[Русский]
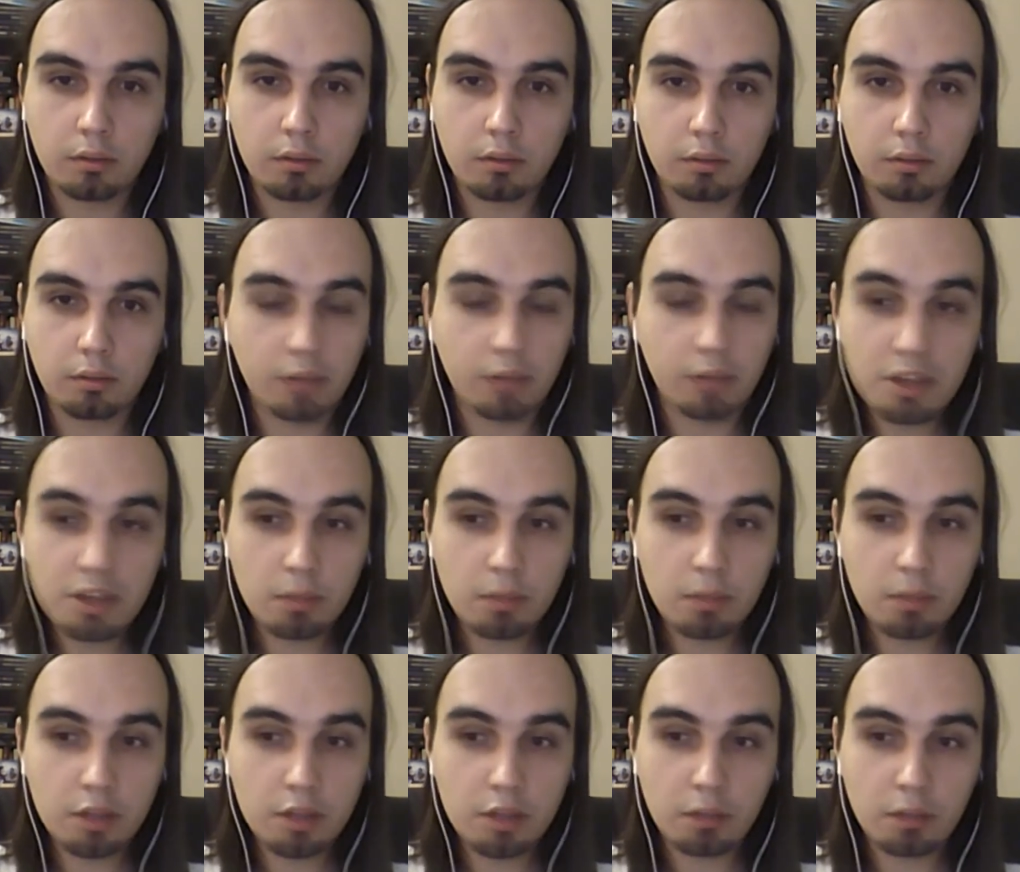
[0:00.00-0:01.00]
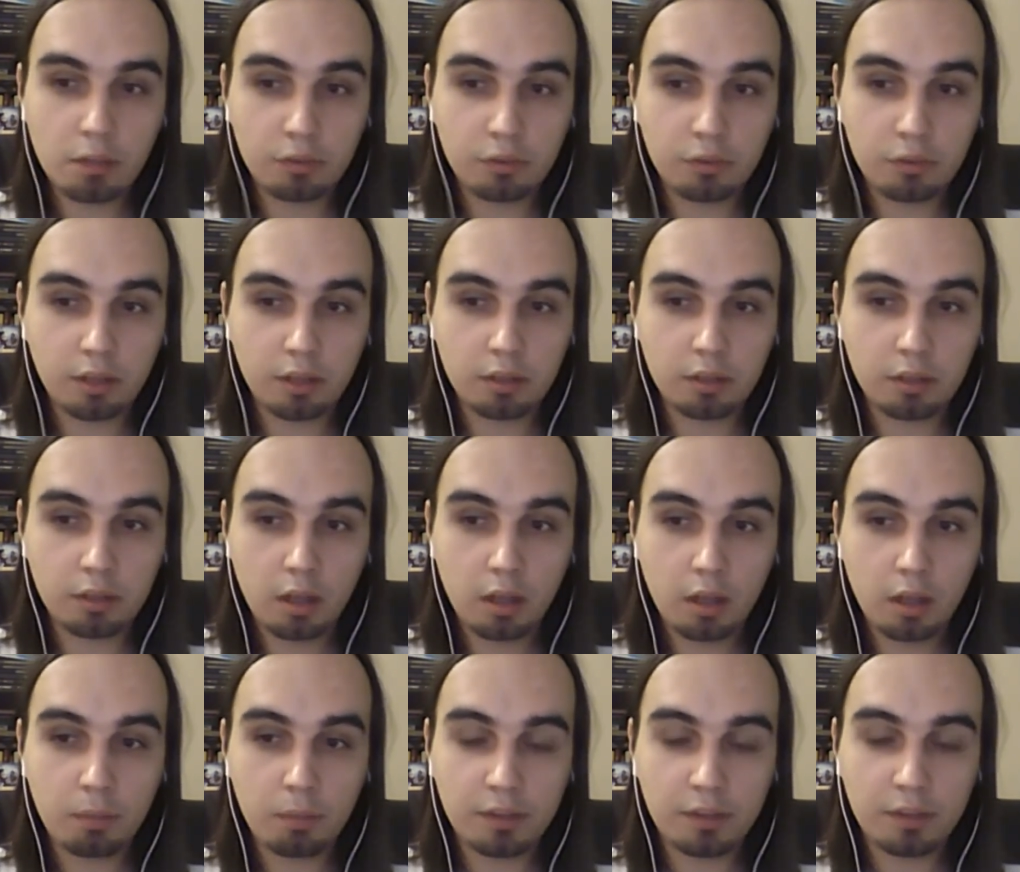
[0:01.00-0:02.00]
значимее, чем вот все эти
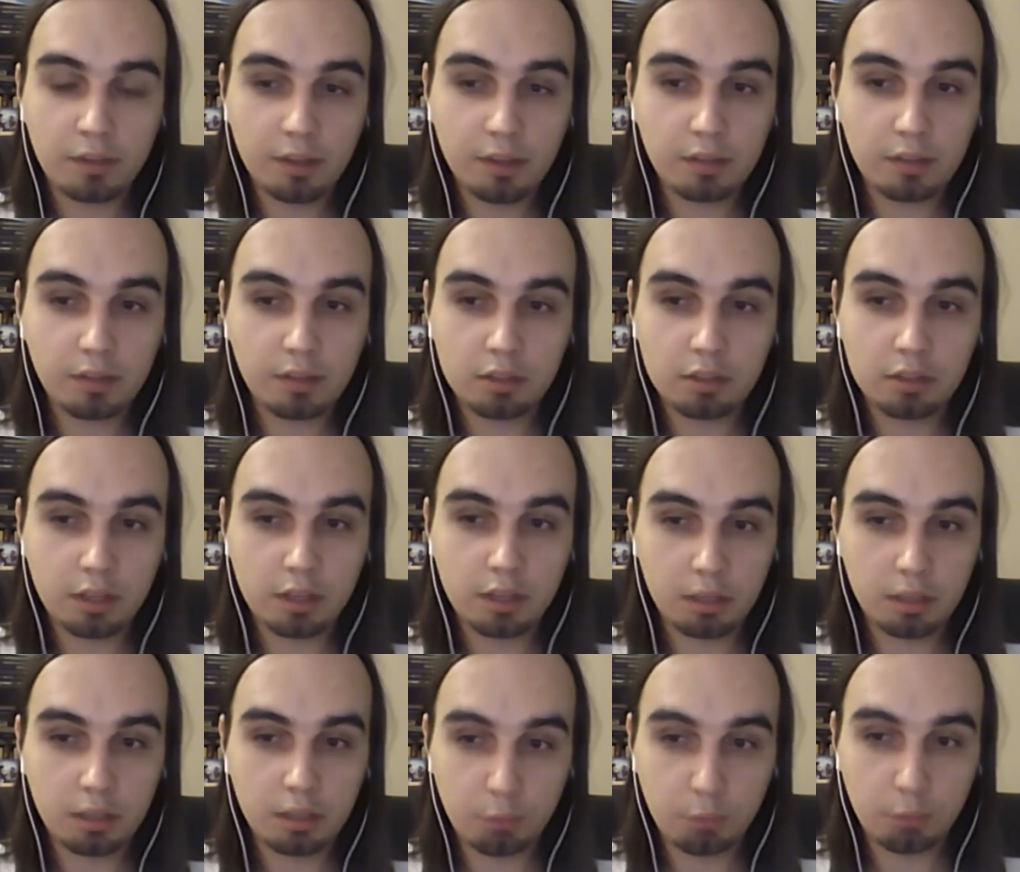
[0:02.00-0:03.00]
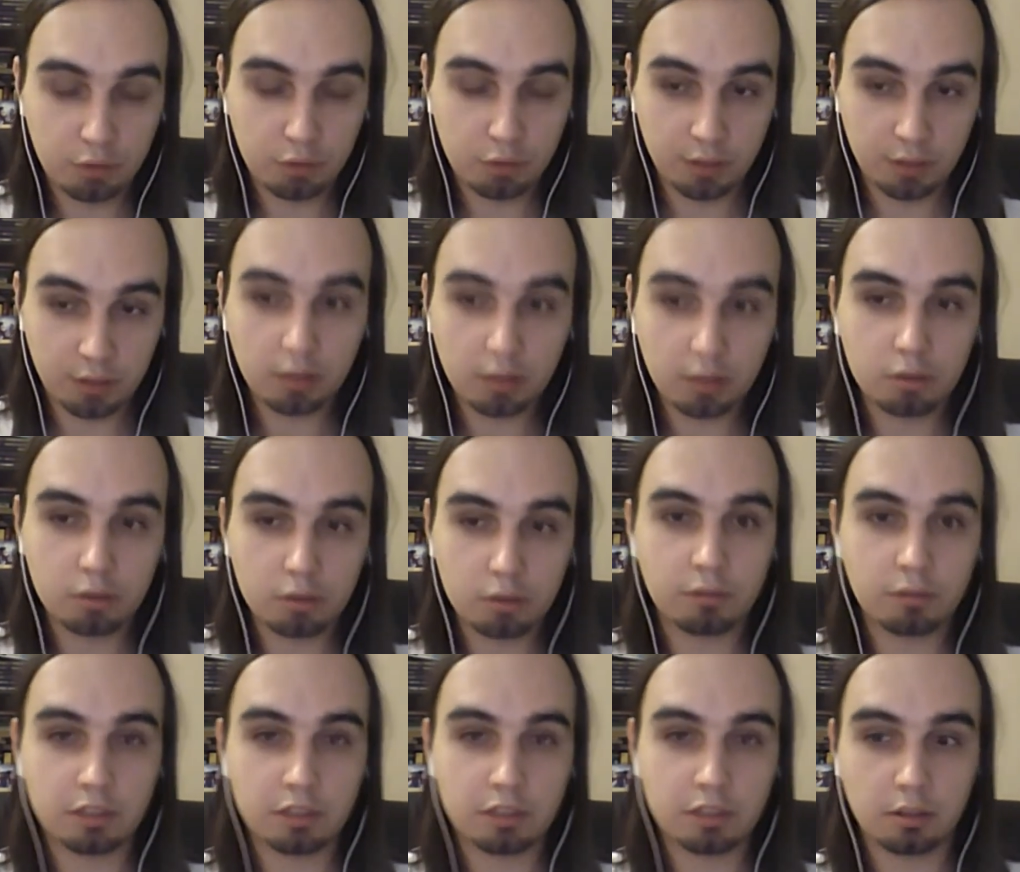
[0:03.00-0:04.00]
процессы, agile и прочее, хотя они тоже
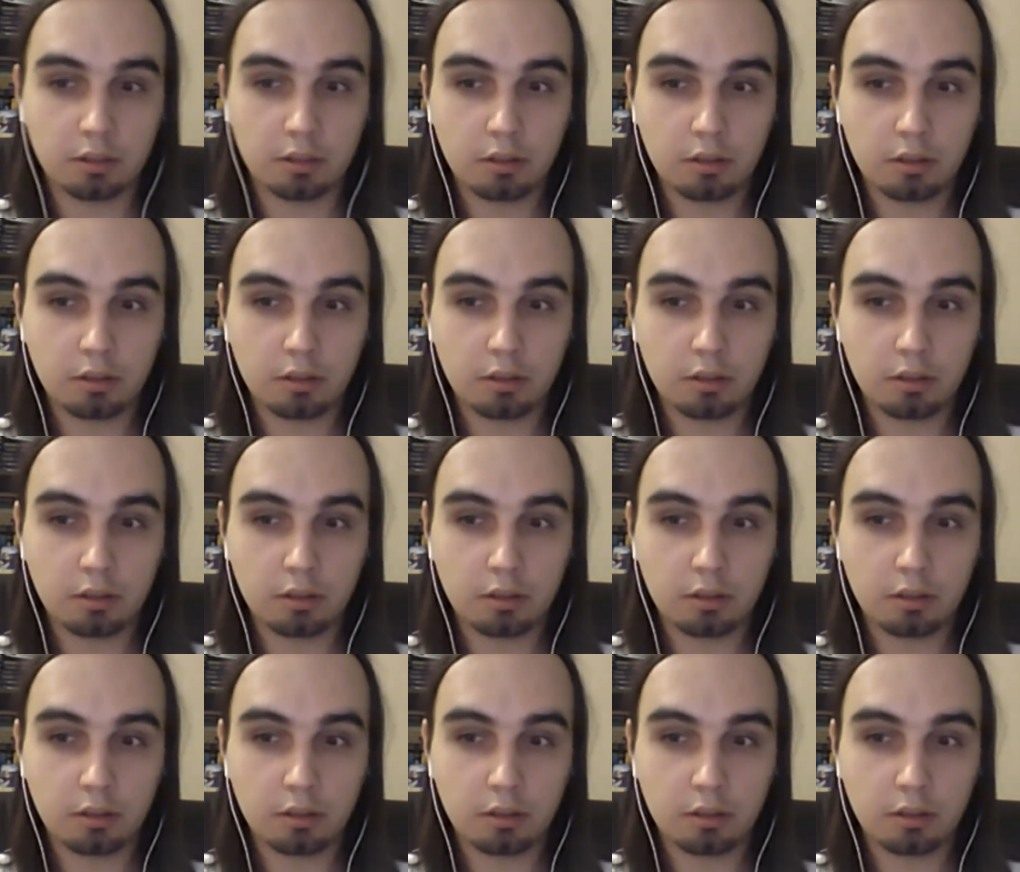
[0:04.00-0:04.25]
важны